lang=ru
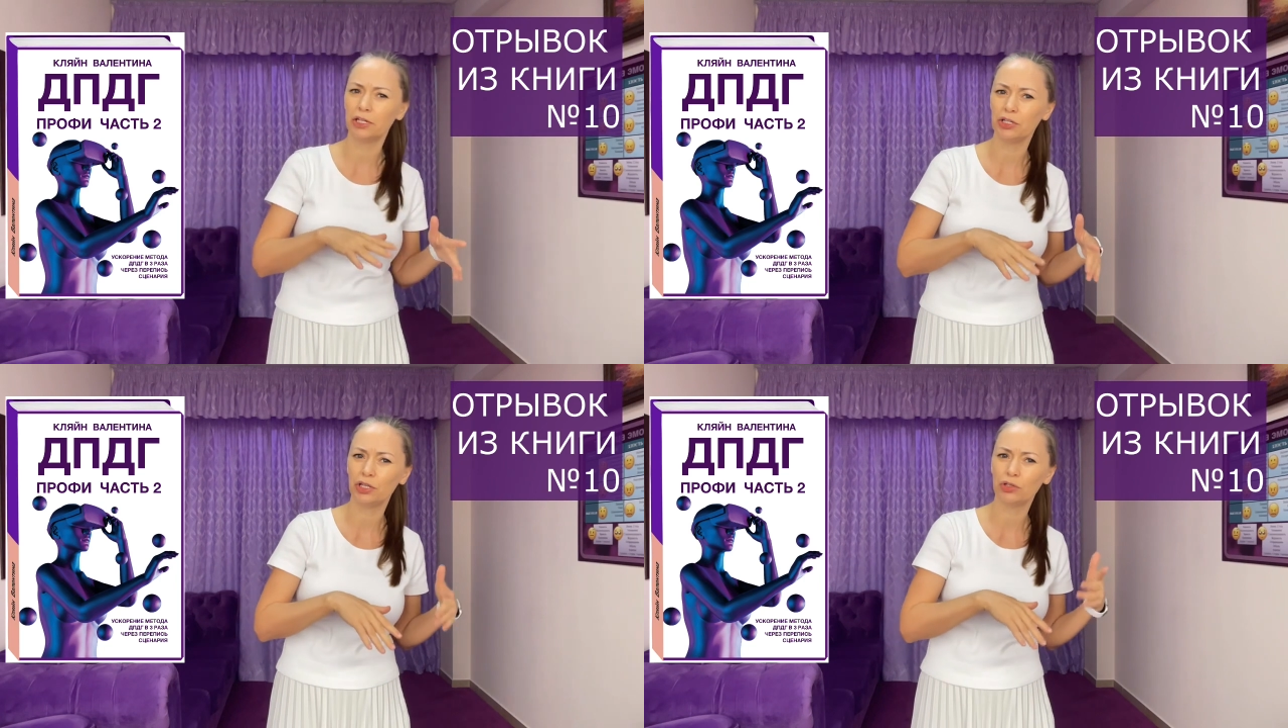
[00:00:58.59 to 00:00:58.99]

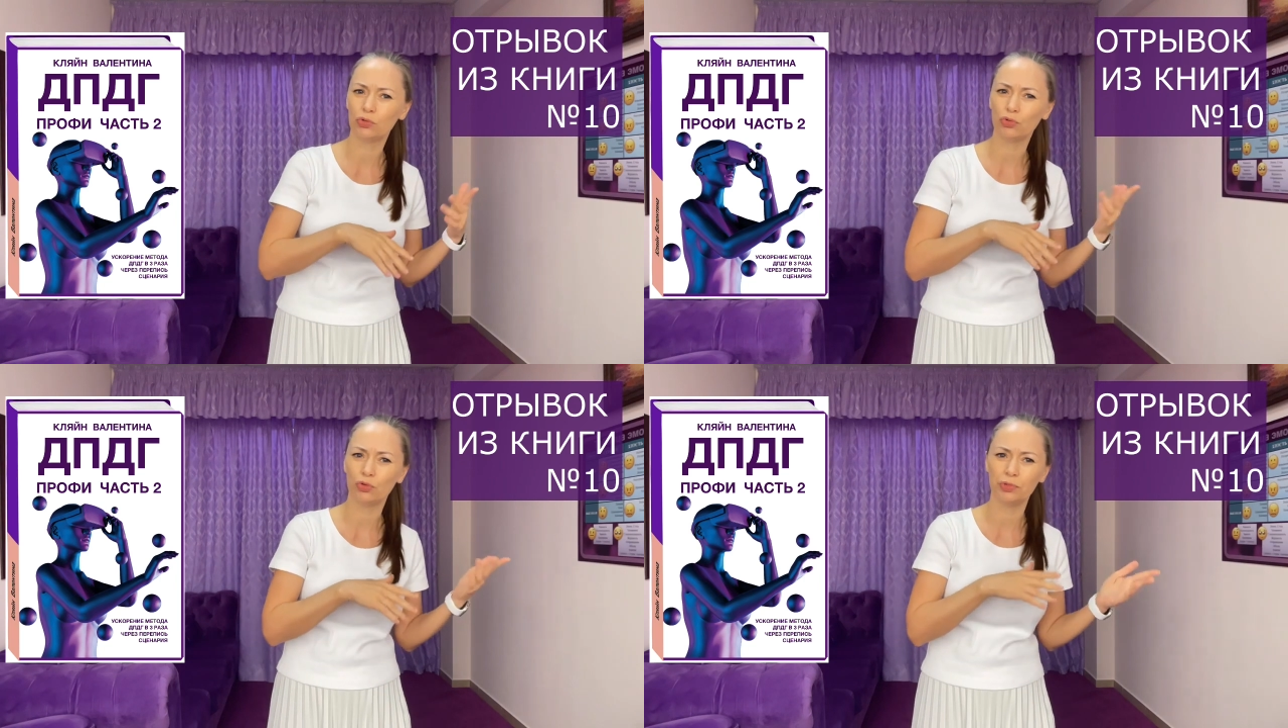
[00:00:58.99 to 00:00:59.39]
линейки
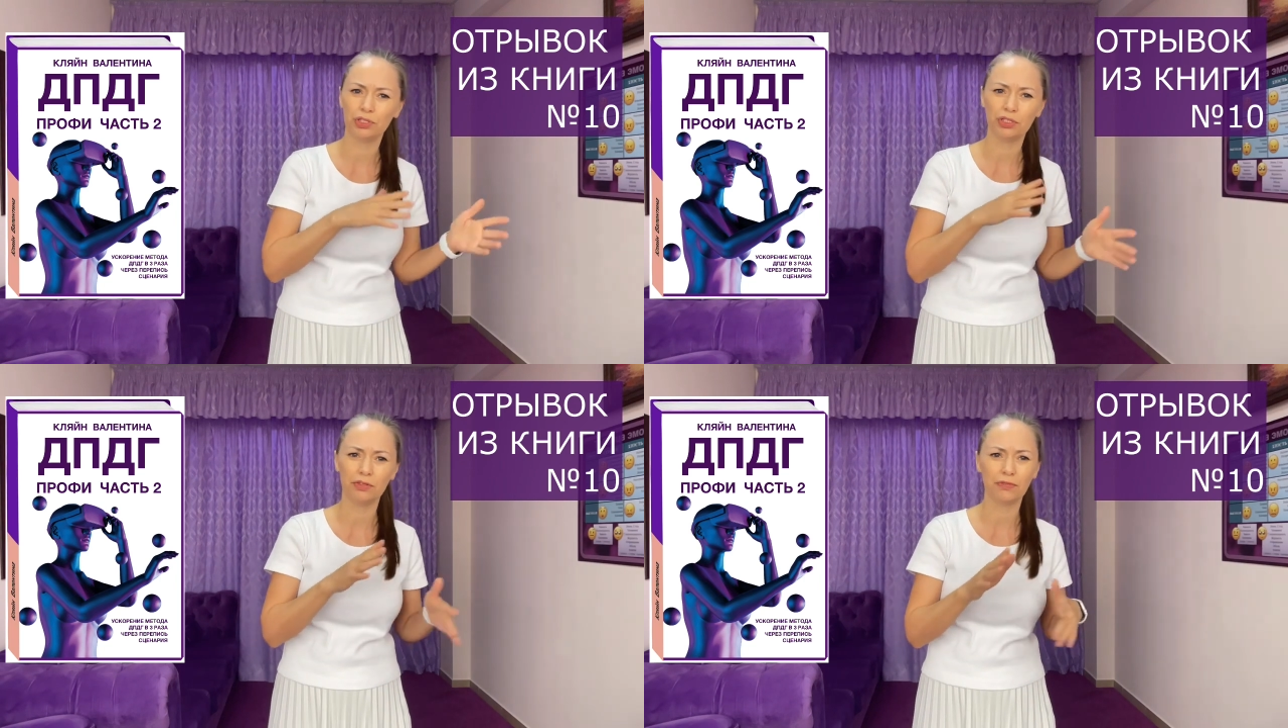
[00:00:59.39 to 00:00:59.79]
удобнее
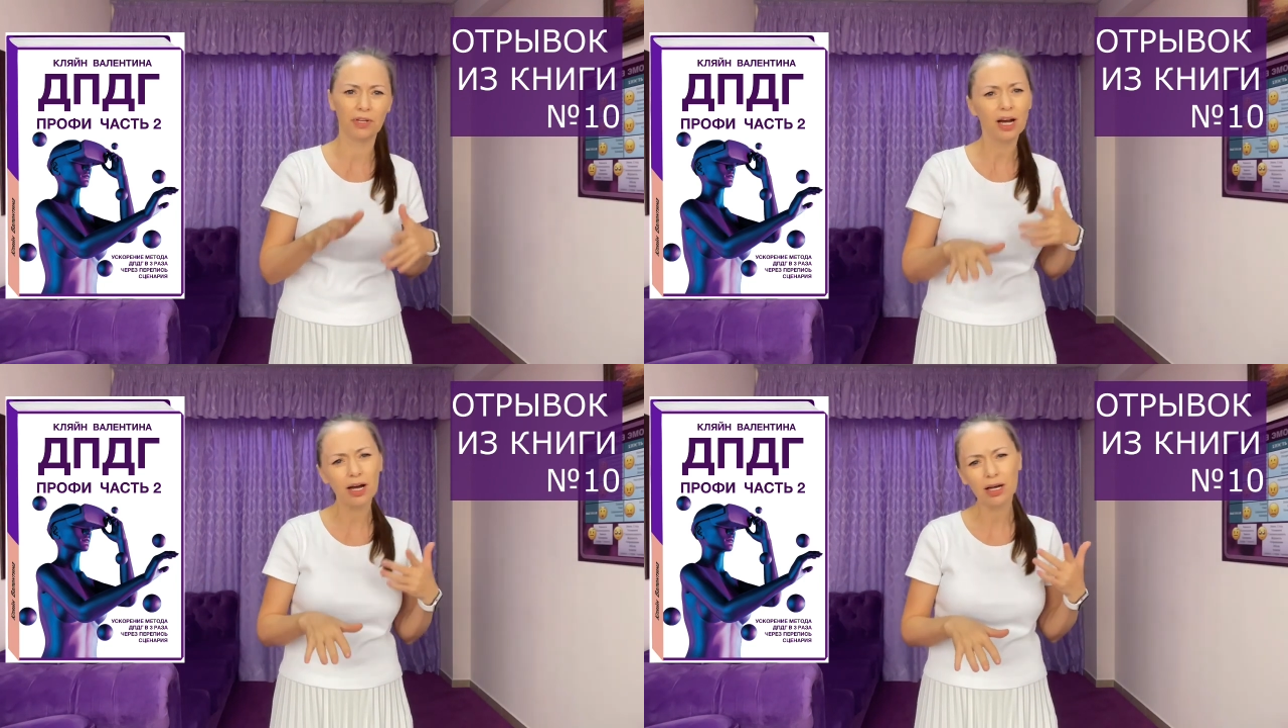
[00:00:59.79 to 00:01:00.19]

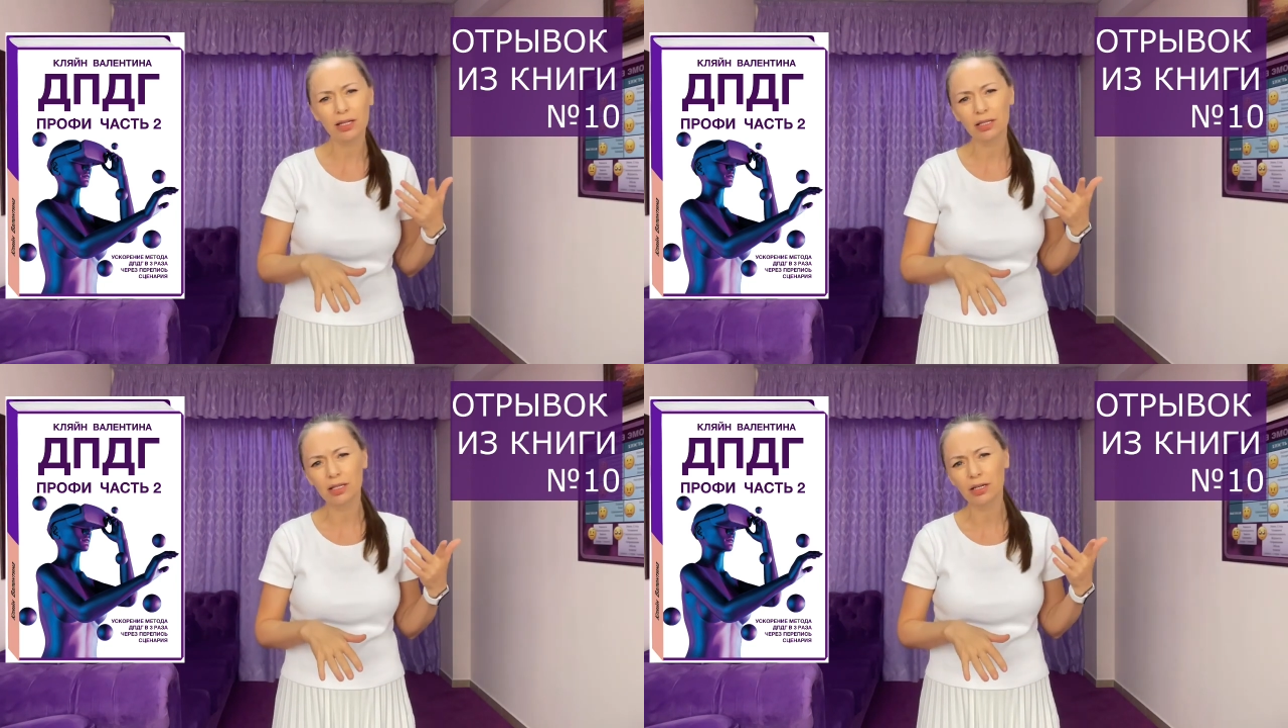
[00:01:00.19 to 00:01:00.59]

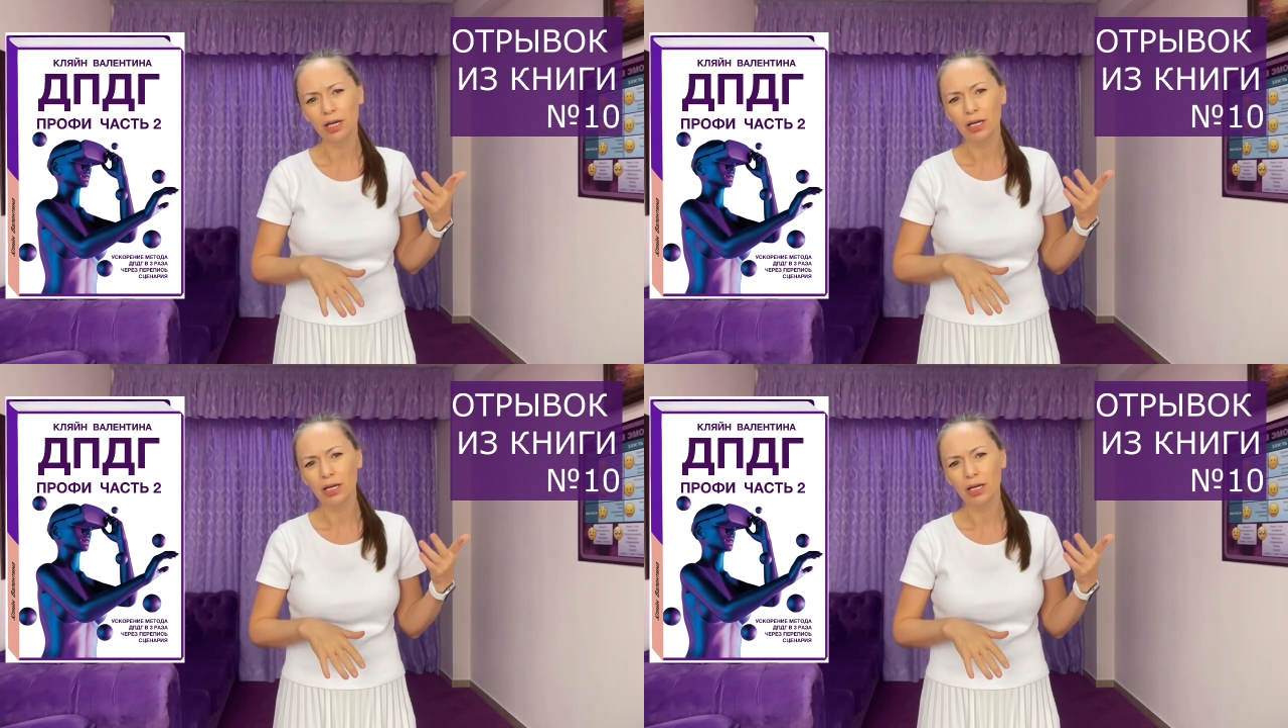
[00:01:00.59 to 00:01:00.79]
деревянных,